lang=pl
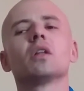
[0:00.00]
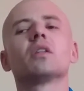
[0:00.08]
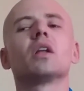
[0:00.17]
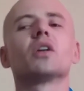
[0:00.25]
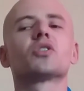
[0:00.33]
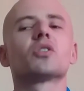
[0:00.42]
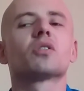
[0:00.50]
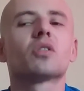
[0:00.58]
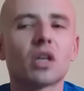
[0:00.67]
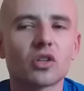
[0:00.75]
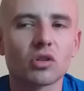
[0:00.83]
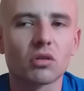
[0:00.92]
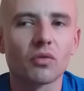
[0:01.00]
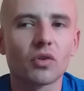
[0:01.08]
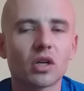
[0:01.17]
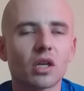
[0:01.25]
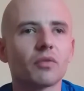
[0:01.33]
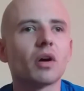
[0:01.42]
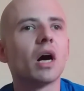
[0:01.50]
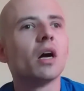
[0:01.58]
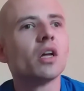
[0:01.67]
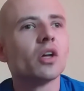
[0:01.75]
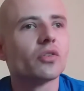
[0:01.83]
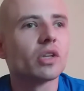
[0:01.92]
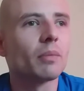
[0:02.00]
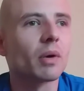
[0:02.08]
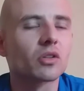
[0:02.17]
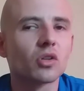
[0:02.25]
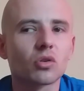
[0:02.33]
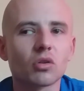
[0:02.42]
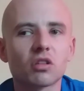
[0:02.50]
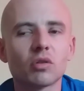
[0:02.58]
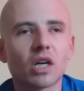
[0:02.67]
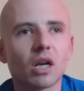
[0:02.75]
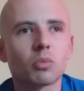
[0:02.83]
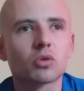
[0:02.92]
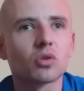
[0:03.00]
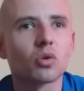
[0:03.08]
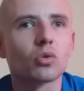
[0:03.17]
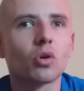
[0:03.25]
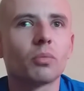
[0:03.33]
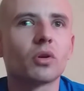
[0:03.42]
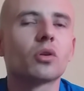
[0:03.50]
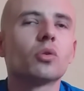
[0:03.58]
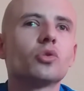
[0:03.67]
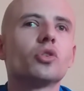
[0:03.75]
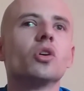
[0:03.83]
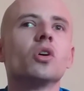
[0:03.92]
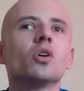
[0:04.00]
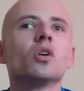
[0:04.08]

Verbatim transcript: Zależy, zależy co wygrywa. Nie ma tylko złych albo tylko dobrych ludzi.